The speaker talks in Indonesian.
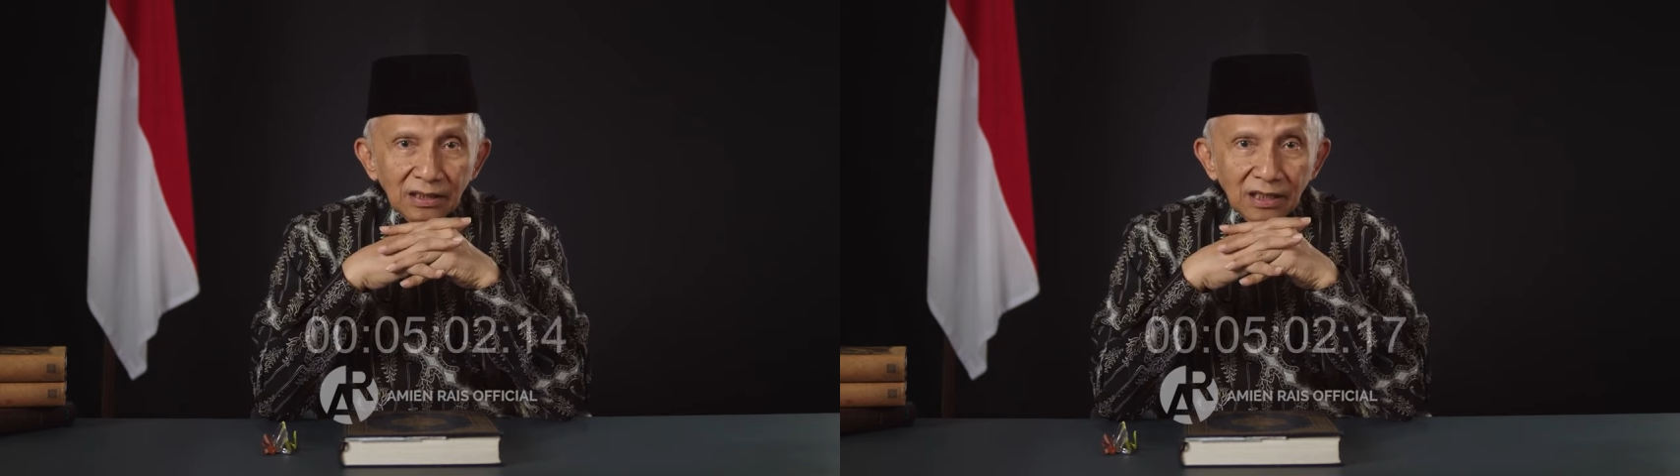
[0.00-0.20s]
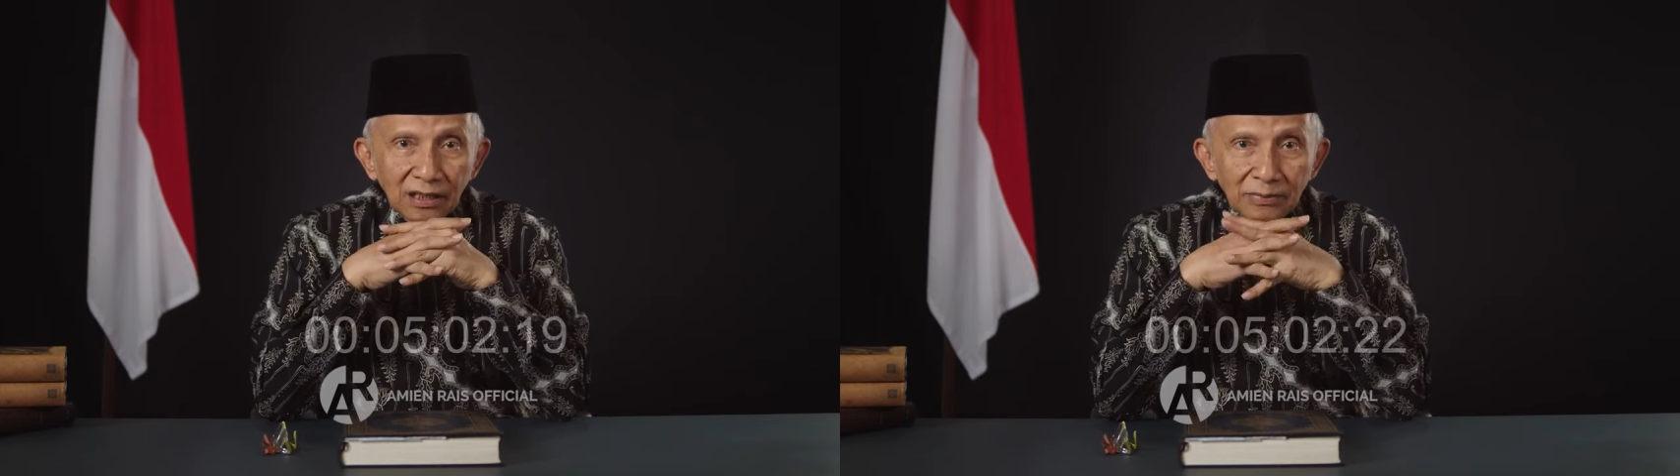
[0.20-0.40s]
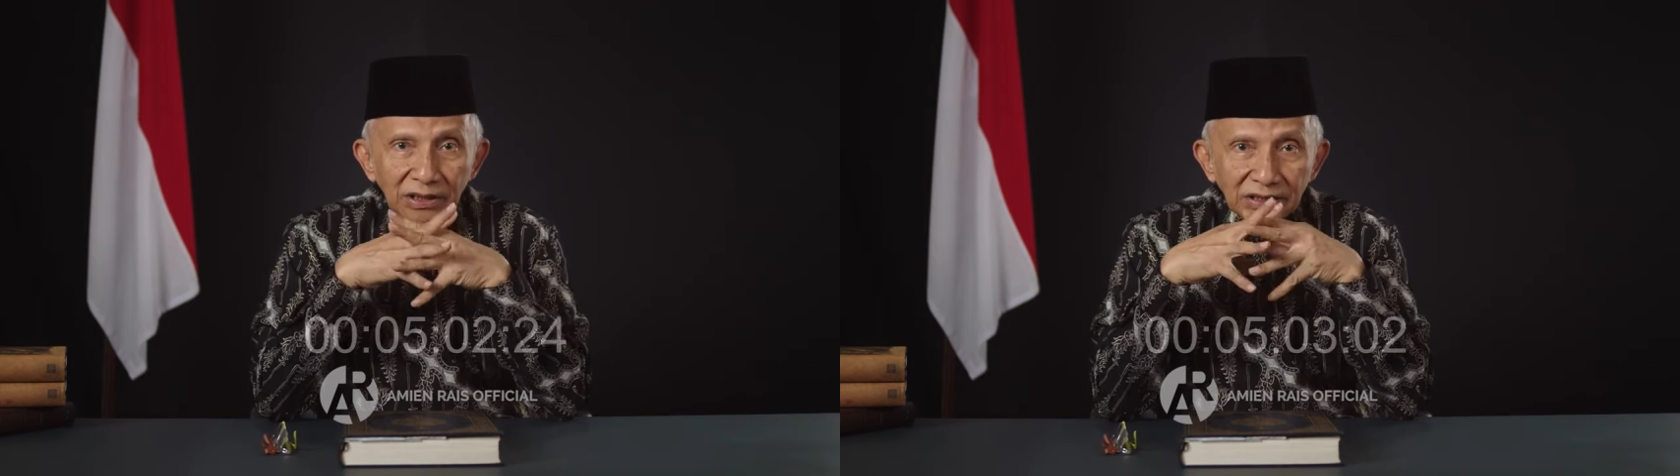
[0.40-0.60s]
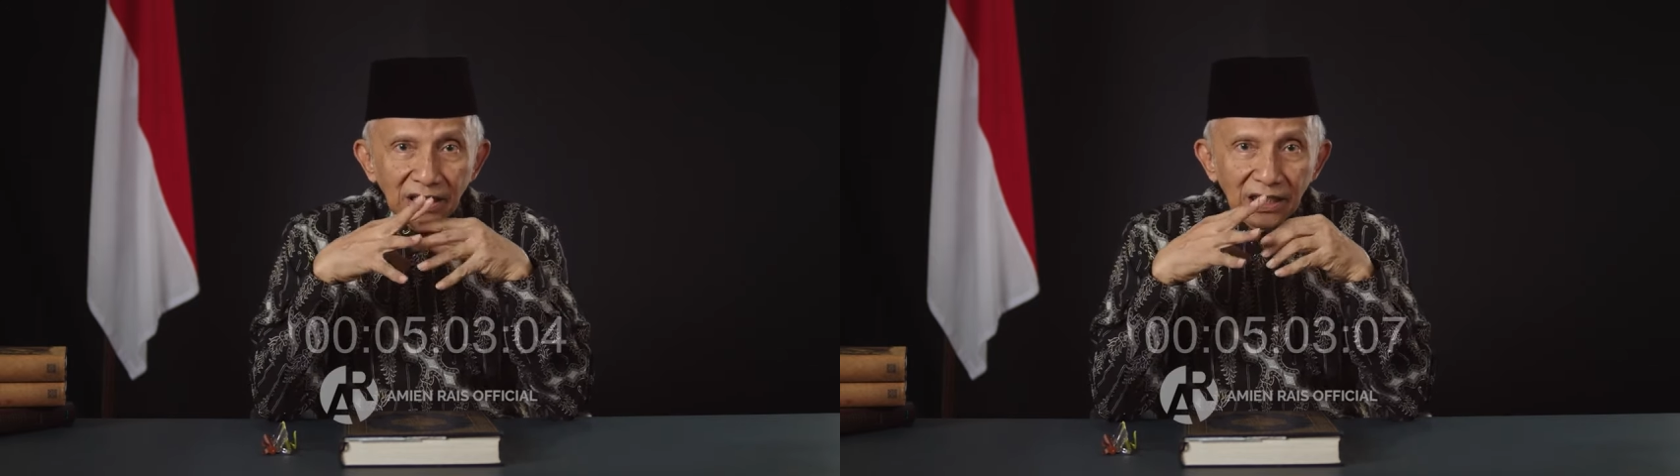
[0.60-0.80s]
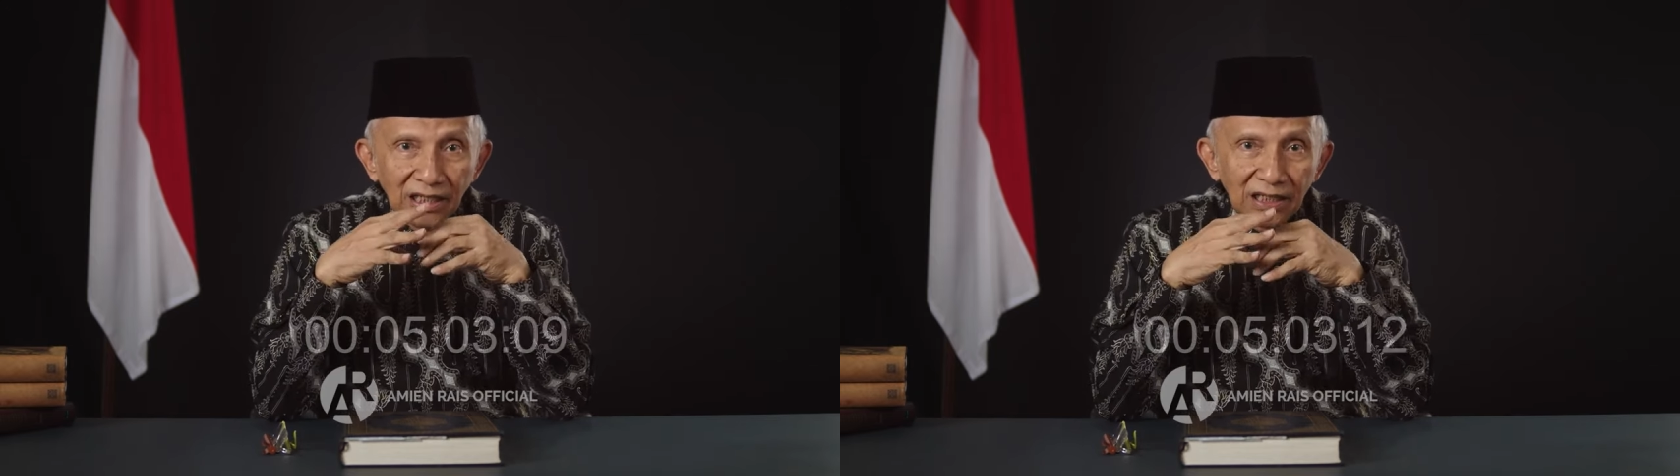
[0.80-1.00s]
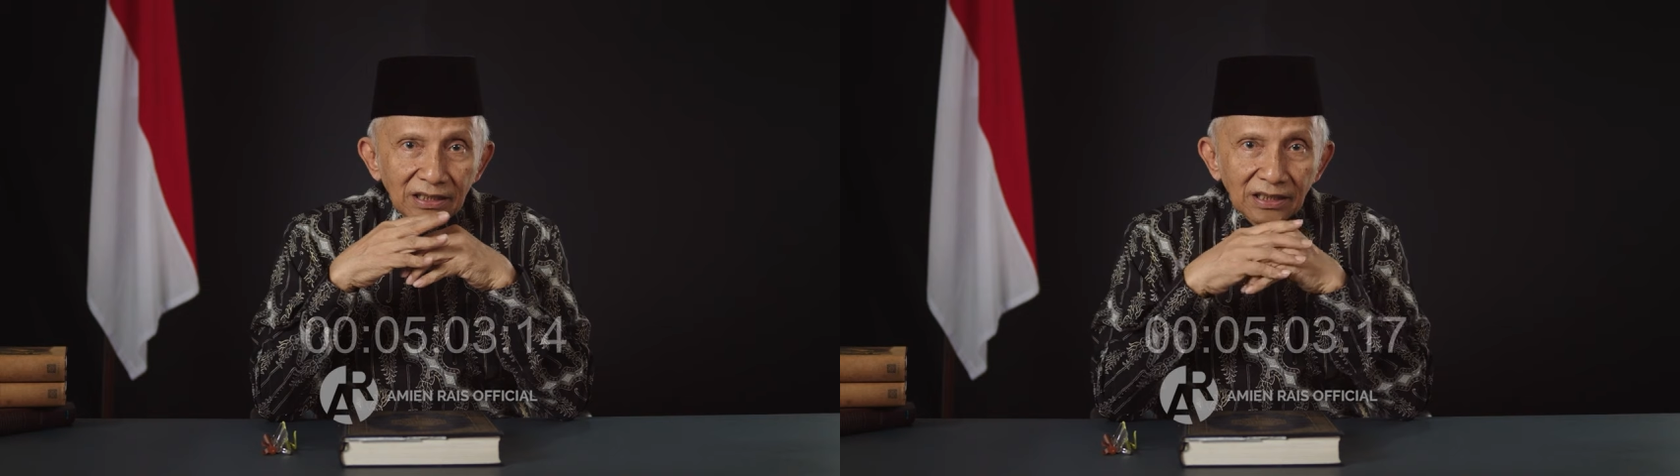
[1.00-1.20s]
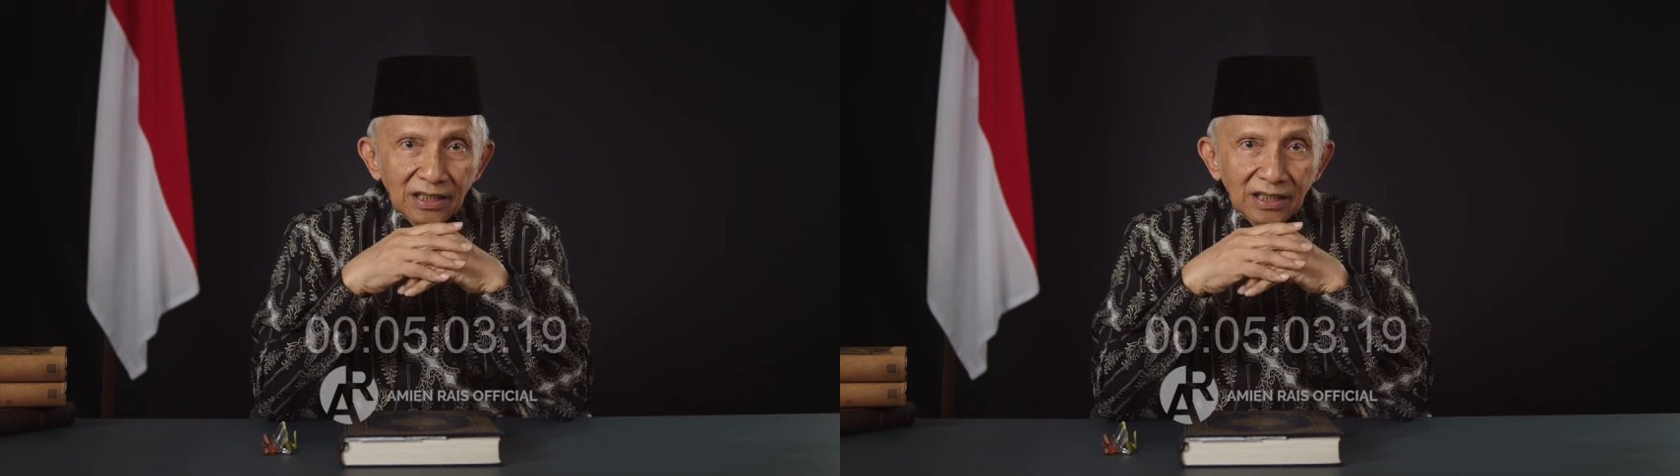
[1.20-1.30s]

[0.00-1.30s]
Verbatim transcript: dari majalah,